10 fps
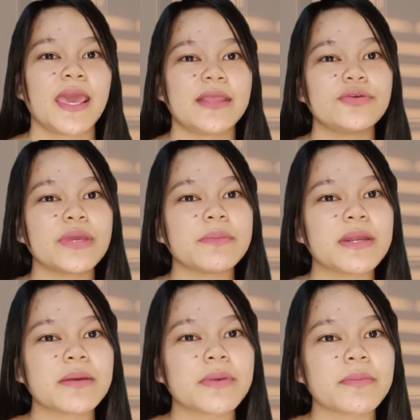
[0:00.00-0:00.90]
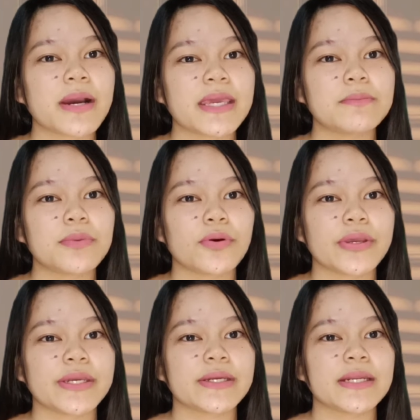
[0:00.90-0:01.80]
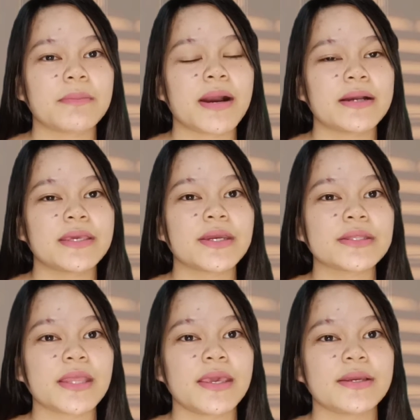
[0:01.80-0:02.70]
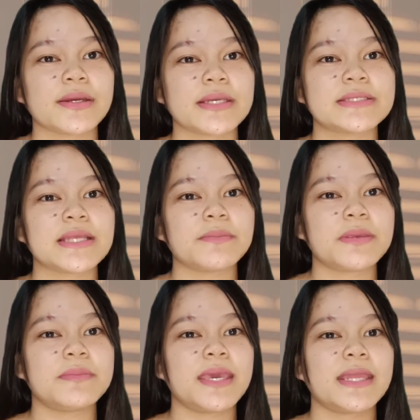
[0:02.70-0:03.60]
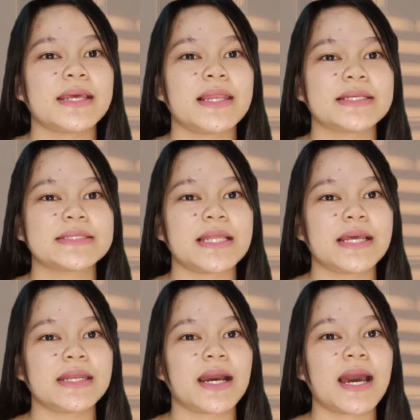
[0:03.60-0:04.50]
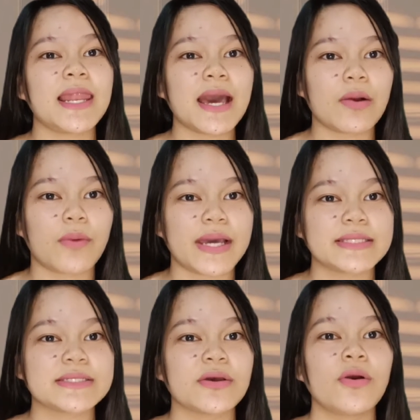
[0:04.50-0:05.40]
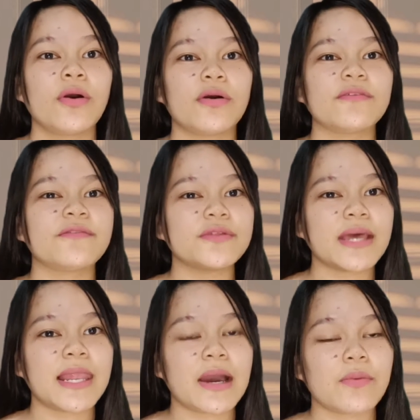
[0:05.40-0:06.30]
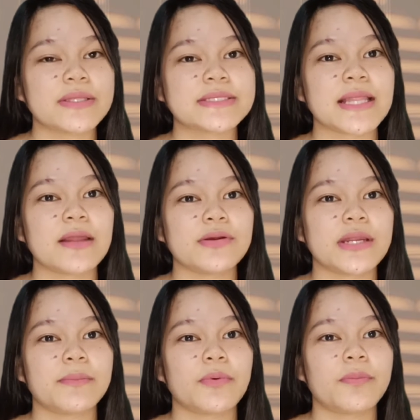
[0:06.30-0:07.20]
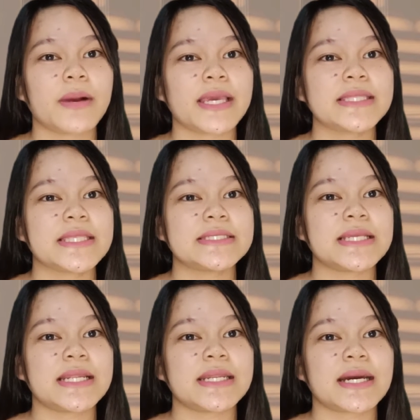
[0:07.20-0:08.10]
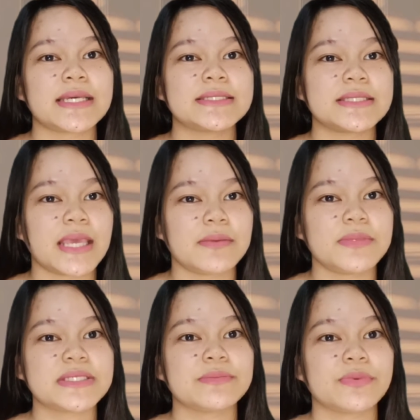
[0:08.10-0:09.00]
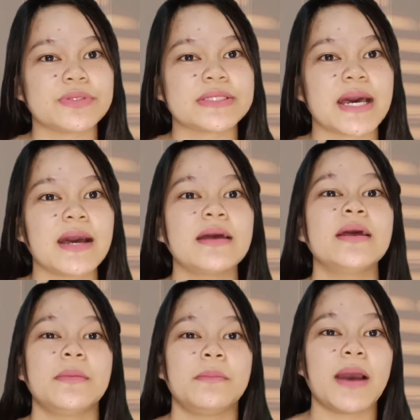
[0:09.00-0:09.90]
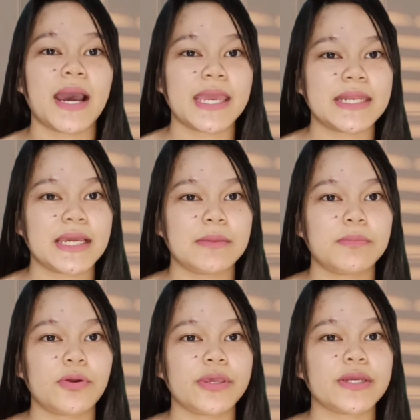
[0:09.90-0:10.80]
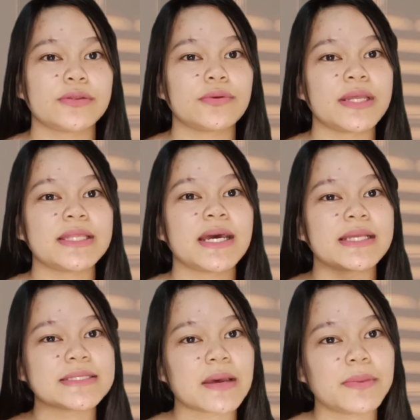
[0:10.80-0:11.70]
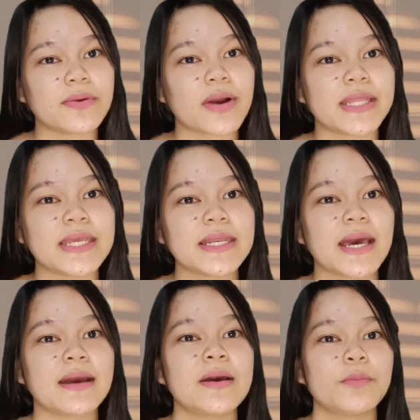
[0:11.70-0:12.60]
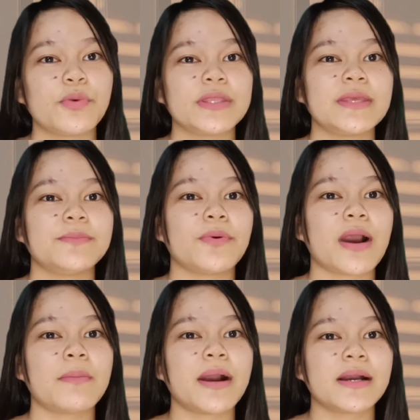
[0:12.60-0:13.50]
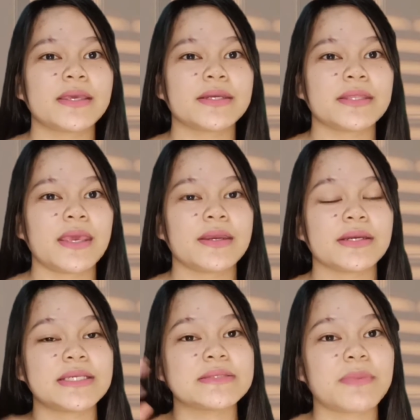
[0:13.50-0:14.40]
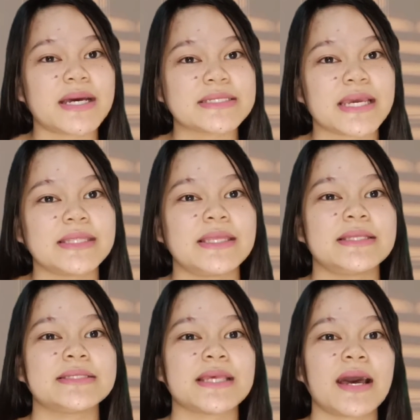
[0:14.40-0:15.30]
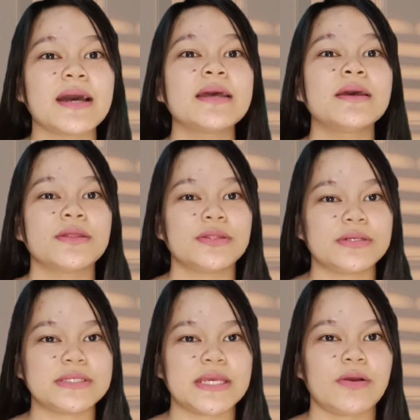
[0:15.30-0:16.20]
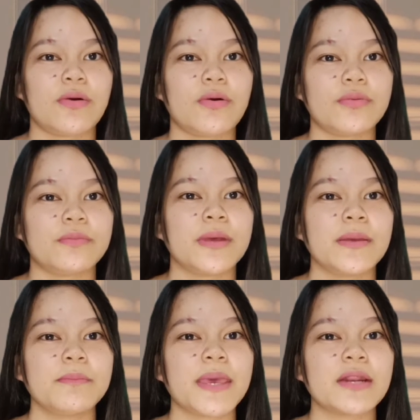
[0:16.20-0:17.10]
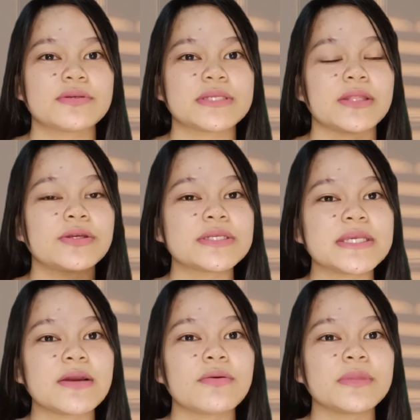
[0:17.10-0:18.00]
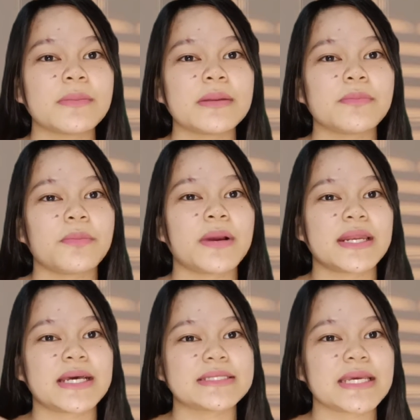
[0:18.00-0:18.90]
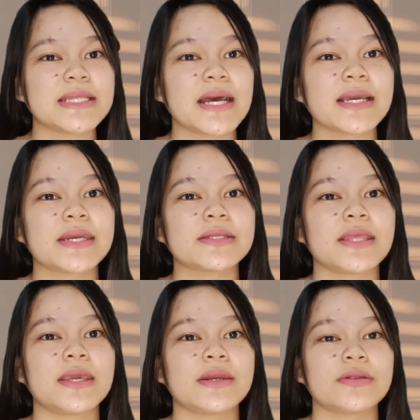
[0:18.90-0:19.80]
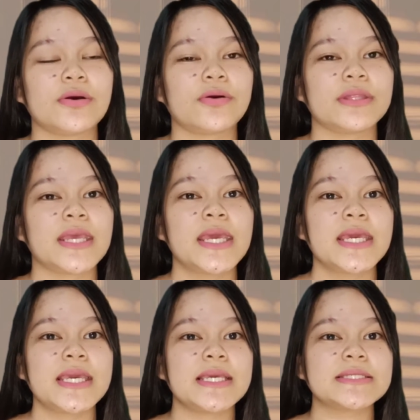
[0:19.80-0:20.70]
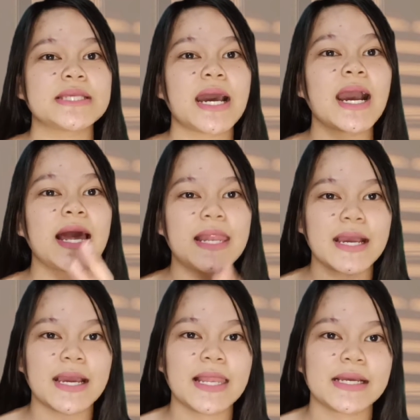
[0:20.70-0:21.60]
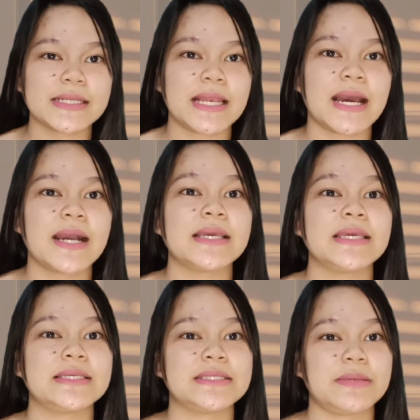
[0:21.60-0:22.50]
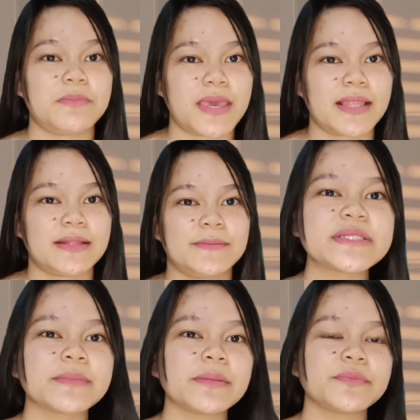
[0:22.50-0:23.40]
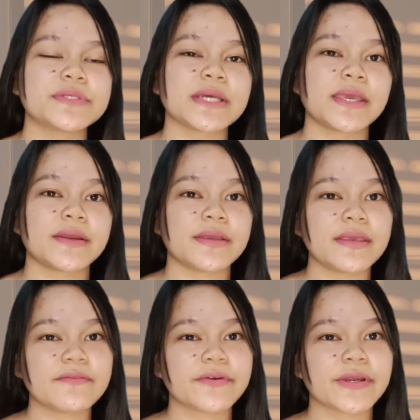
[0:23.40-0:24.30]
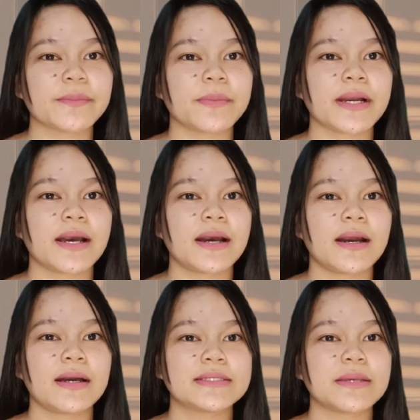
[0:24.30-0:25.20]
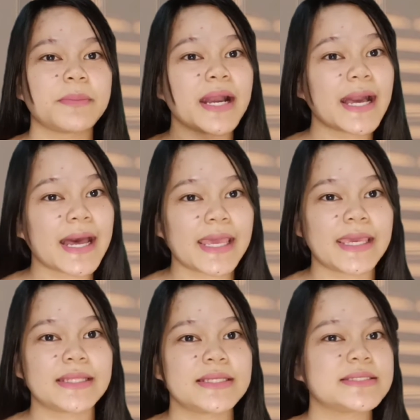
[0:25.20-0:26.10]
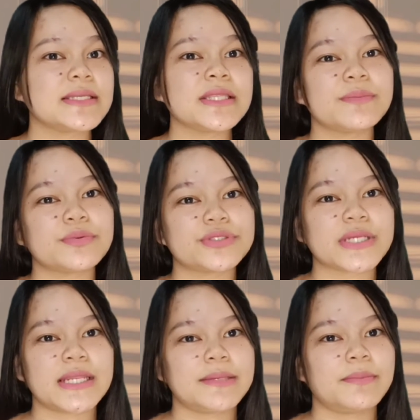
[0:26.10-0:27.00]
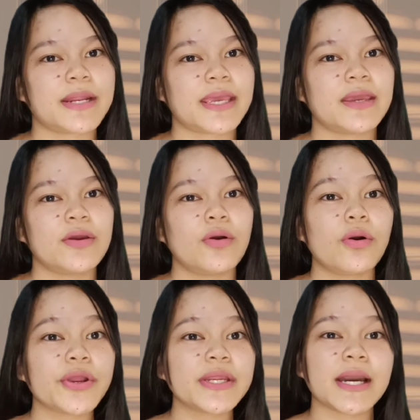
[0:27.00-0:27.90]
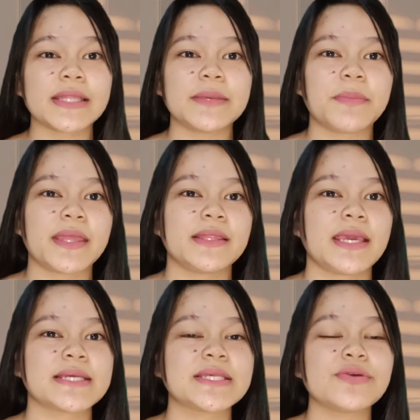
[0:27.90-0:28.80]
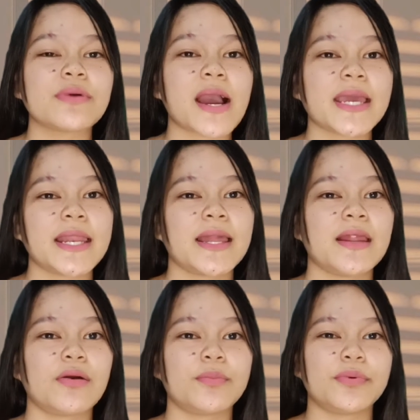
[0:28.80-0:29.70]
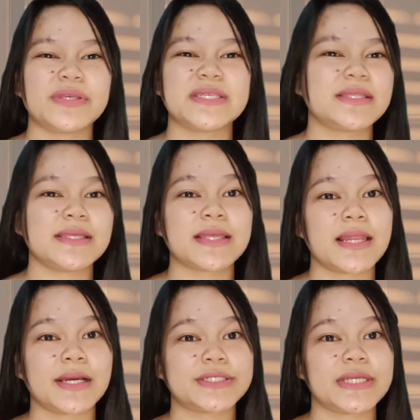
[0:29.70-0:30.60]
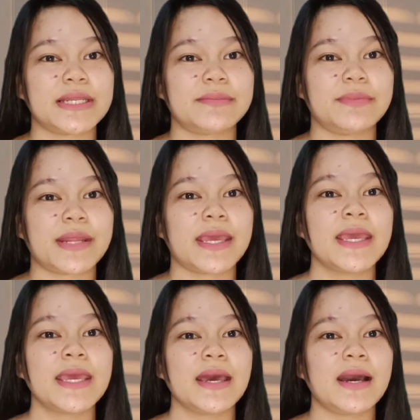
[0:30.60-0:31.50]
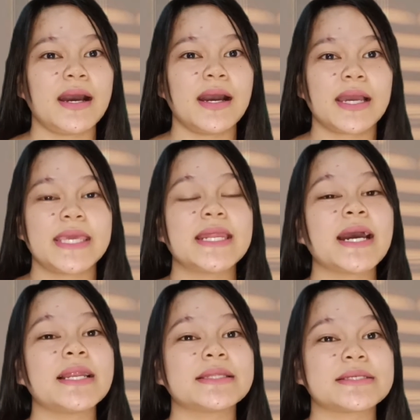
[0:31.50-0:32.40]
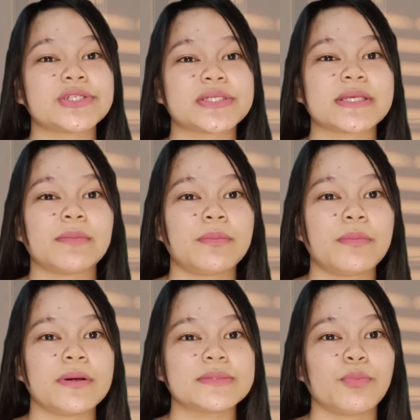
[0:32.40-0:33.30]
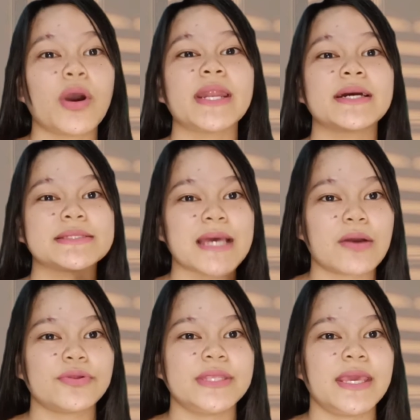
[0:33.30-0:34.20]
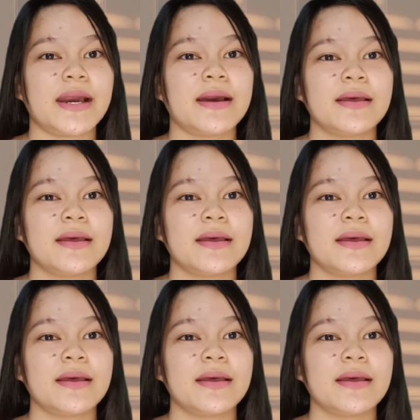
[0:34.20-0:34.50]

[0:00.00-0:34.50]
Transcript: And yung iba namang mga employer ng mga caretaker is nagbibigay na lang sila ng allowance or food allowance lalo na po pag hindi sila naka-stay mismo sa bahay ng employer. Tulad na sabi ko kanina, pwede po ang mga caretaker is ma-assign din sa nursing home. Pero sa nursing home naman po, pag na-assign ang caretaker doon, is ang alaga lang nila ang iisipin. Saman po sa caregiver, pag, uh, sa pagkain, is hindi po siya libre or nakadepende kasi yung kakilala ko po is hindi talaga siya libre. Uh, kinakaltas siya sa buwan ng sahod niya